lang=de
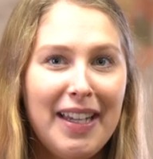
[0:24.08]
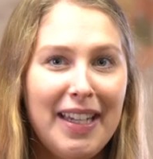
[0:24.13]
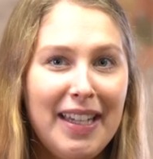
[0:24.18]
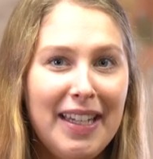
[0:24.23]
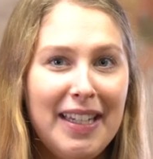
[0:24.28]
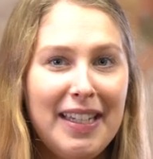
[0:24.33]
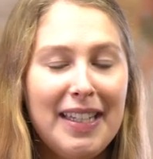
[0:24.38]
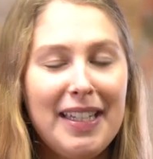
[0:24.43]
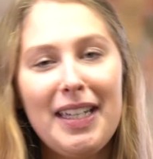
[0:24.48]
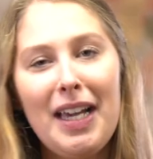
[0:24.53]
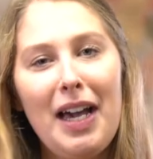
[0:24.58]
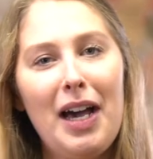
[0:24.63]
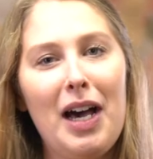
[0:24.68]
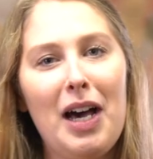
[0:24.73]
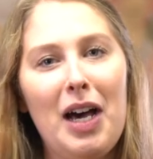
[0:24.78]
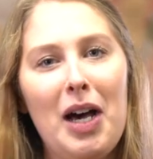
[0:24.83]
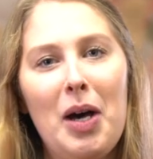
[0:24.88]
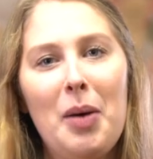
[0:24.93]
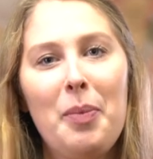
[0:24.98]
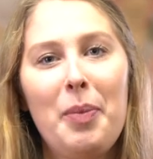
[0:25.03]
Ich
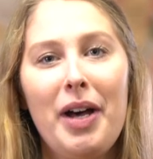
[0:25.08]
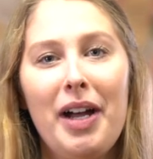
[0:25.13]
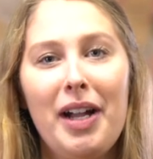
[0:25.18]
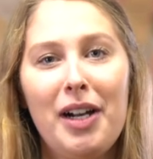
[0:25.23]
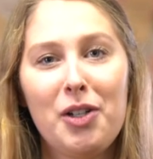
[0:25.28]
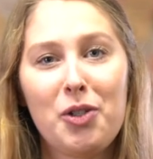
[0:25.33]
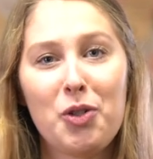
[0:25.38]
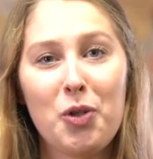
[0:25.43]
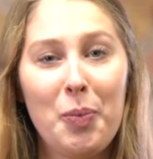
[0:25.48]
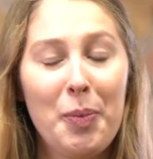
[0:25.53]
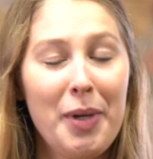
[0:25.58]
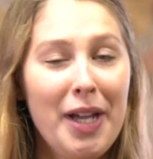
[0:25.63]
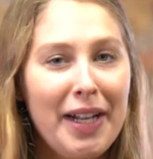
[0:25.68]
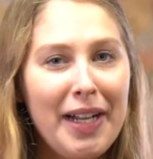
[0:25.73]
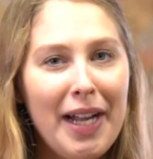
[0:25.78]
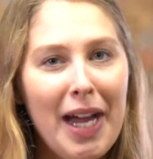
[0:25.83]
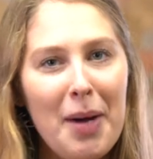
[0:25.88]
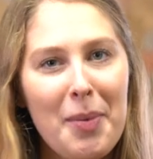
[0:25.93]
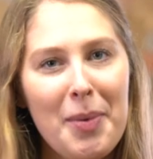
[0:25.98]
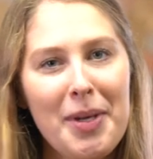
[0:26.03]
habe als Au pair
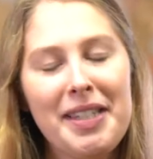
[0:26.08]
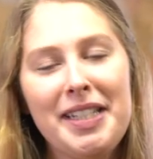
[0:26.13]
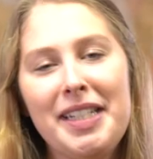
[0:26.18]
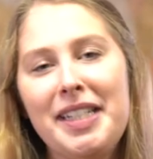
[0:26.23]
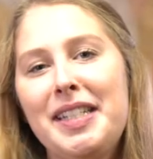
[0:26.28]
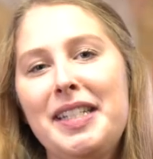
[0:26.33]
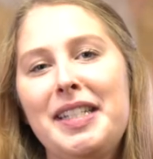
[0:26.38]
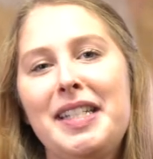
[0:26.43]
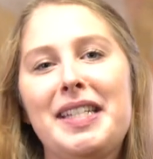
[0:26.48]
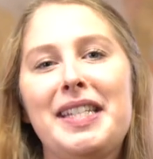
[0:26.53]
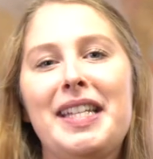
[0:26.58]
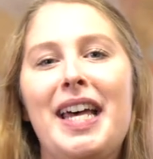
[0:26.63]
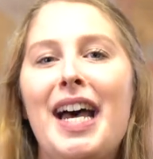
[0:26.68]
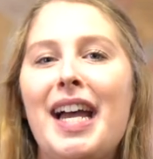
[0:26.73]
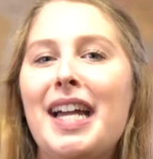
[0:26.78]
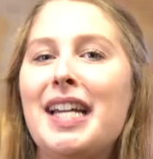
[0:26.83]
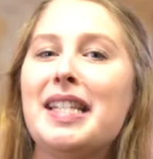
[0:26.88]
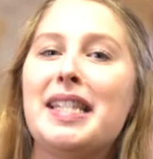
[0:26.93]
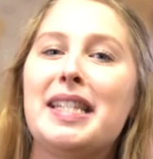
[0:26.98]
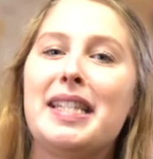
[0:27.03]
gearbeitet, das
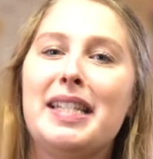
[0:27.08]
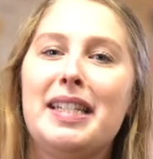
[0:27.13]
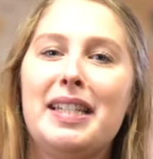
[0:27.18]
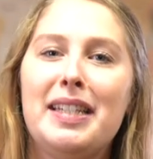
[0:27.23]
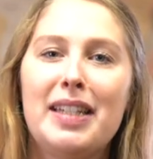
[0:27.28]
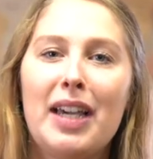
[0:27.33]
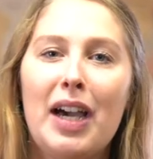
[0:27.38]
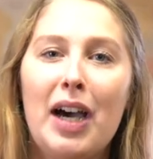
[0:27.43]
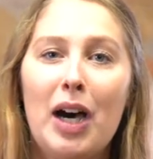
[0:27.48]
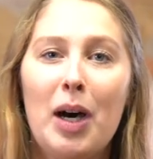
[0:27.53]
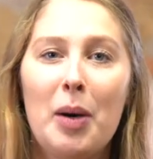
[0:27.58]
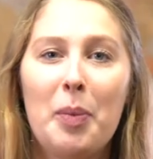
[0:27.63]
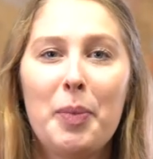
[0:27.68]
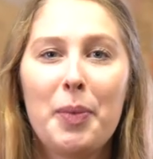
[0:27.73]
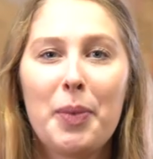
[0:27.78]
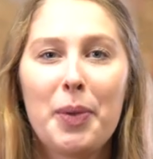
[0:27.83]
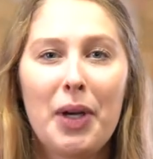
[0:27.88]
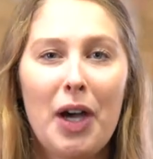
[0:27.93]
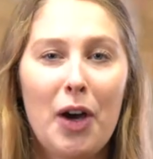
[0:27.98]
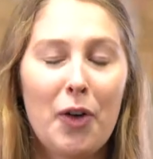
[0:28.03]
heißt, ich habe
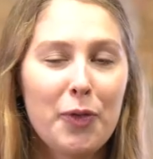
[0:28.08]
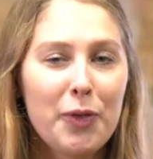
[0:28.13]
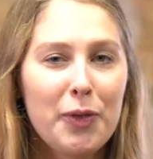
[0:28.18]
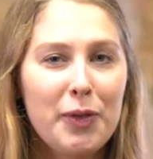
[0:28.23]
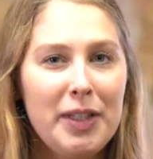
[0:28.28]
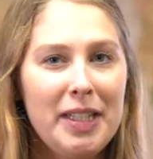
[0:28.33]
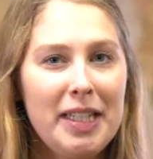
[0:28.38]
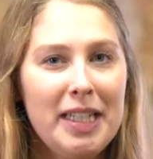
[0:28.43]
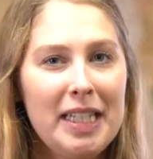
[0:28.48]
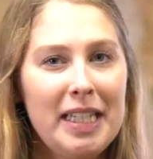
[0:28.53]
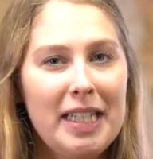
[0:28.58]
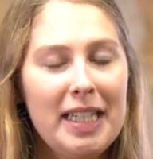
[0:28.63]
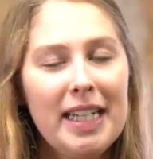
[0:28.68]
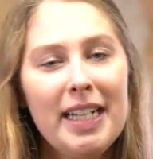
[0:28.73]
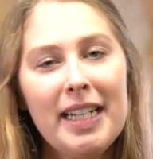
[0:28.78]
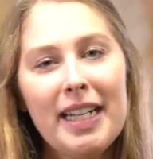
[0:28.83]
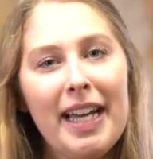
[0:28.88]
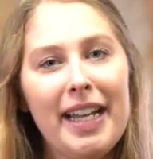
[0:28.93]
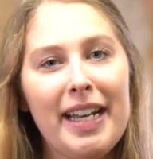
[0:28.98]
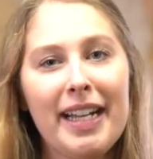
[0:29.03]
auf die
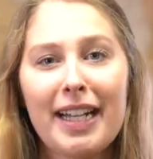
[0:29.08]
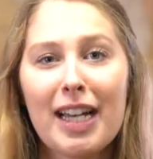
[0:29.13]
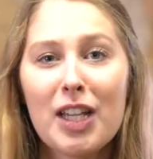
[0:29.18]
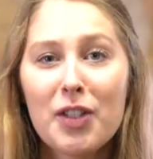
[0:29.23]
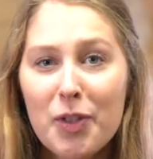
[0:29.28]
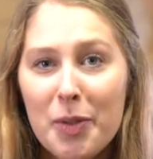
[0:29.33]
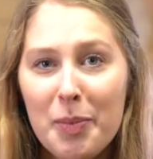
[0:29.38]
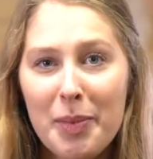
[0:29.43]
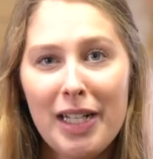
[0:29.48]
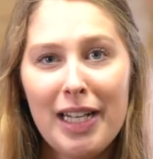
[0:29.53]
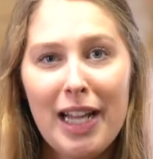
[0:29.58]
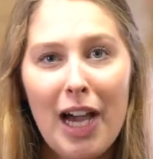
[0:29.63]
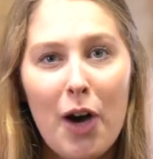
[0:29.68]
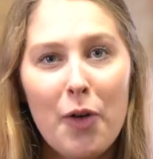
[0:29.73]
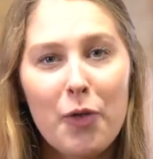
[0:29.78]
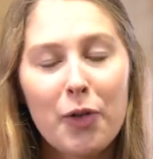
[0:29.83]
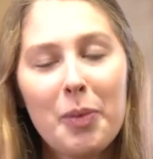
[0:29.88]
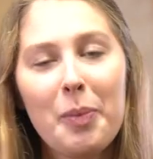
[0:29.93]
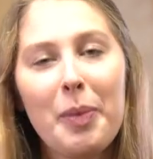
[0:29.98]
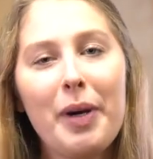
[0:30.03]
Kinder einer Gastfamilie
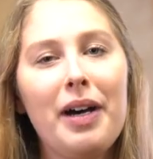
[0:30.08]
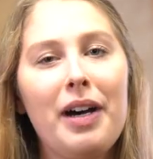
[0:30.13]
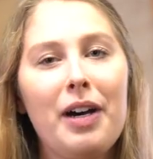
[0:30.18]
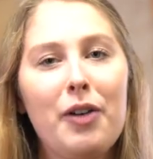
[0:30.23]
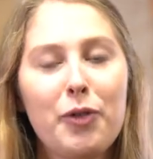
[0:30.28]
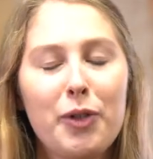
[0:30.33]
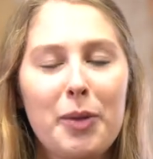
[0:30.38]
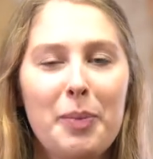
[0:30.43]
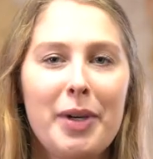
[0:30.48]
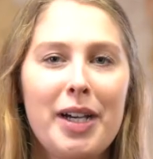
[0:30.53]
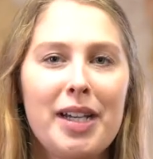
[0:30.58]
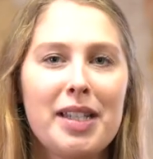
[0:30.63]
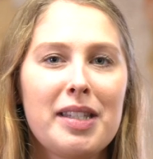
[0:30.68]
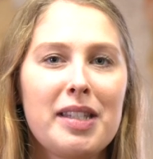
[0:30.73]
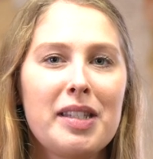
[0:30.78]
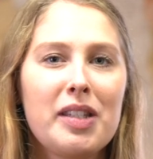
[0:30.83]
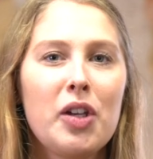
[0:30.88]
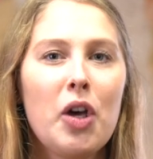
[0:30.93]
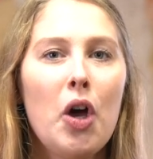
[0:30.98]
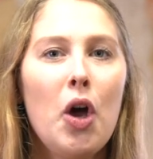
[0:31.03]

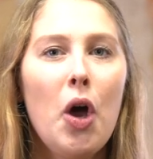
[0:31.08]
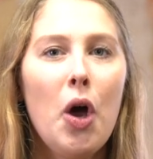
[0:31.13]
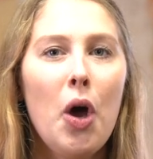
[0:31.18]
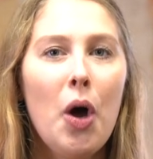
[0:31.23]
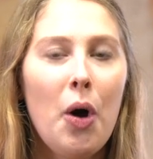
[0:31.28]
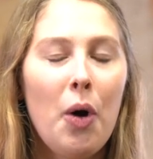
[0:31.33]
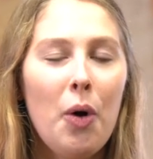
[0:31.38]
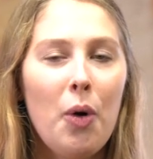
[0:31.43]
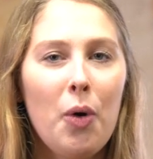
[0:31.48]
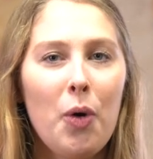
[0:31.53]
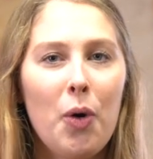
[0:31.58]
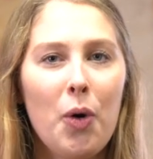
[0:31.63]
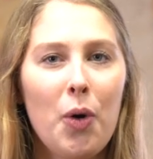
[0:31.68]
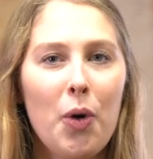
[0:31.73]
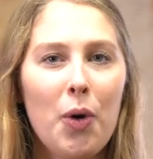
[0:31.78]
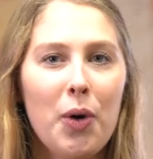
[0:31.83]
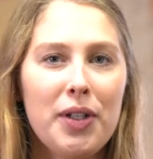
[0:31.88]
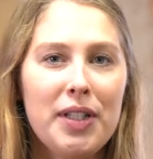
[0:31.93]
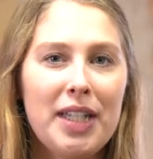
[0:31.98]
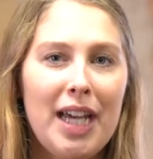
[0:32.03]
aufgepasst
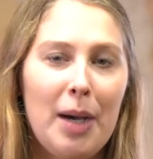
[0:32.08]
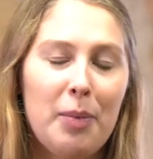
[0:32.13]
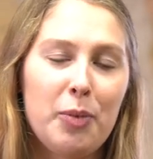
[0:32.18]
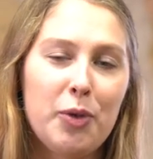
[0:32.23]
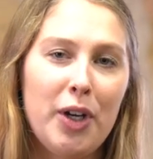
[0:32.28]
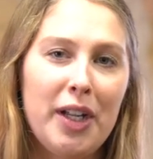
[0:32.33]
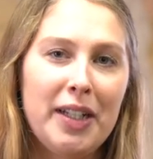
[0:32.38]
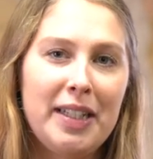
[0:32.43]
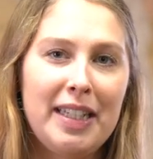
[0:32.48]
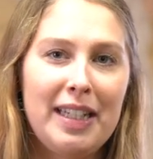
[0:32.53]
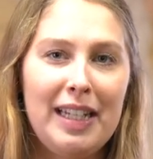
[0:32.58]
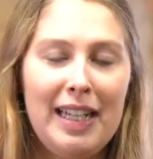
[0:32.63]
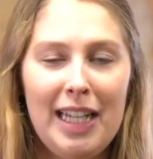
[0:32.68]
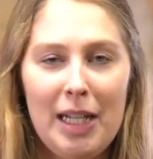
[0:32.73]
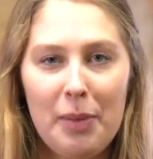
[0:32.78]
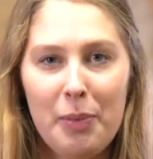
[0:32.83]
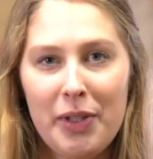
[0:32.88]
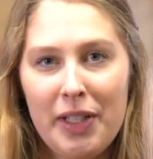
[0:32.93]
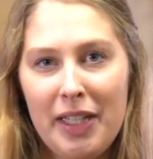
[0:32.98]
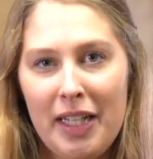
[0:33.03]
und habe dort
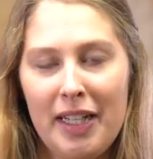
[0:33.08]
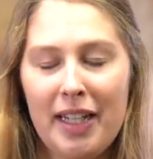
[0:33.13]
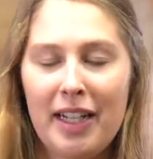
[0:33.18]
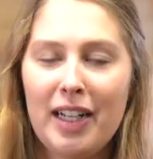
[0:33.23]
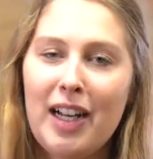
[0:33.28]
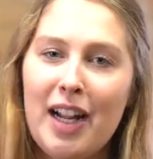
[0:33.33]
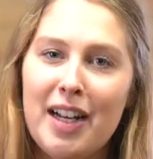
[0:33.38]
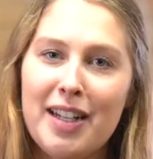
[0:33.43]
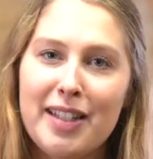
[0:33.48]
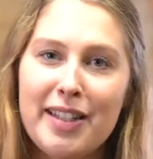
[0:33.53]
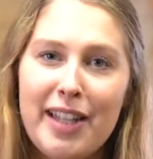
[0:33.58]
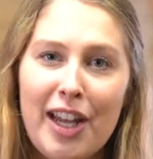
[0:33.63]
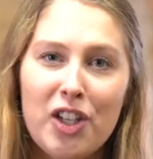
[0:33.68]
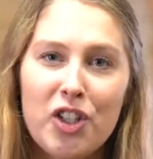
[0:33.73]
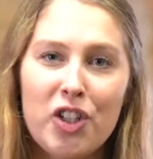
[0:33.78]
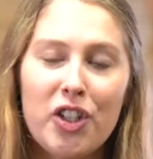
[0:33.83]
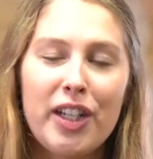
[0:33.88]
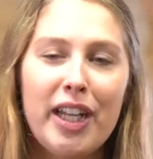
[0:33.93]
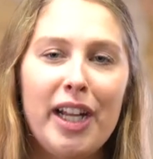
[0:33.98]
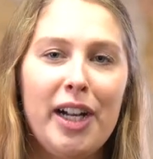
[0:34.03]
gelebt gegen ein kleines
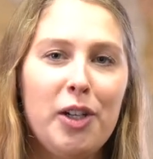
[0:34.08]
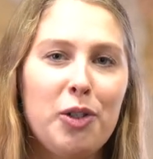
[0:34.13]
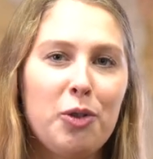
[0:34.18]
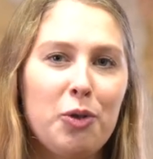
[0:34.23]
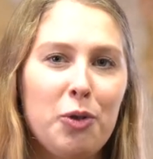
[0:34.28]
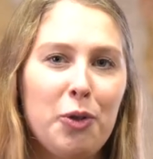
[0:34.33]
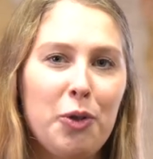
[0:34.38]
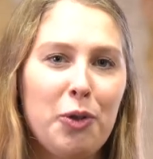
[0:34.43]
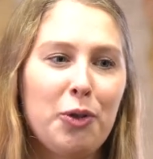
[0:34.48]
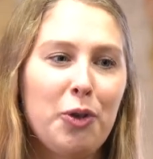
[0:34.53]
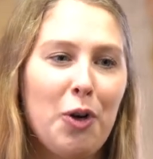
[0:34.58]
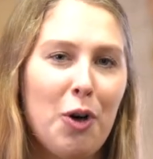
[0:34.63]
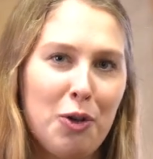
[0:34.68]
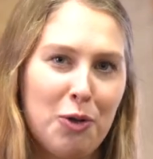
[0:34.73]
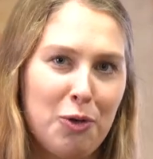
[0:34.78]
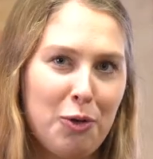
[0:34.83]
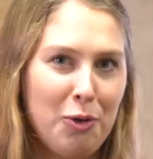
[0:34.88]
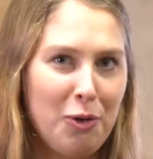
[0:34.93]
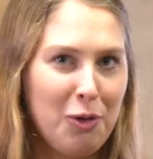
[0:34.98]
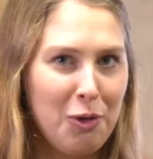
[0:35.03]
Taschengeld und
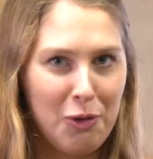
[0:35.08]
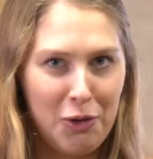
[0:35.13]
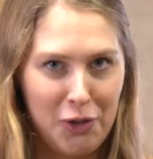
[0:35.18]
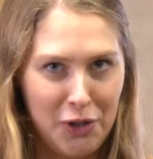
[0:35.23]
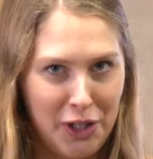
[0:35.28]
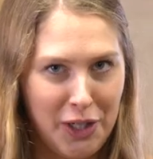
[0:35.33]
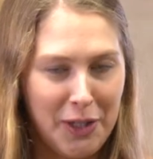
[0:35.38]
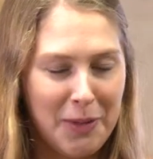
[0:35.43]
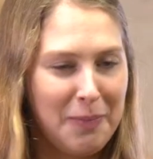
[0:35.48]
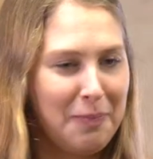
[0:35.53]
Kost und Logis.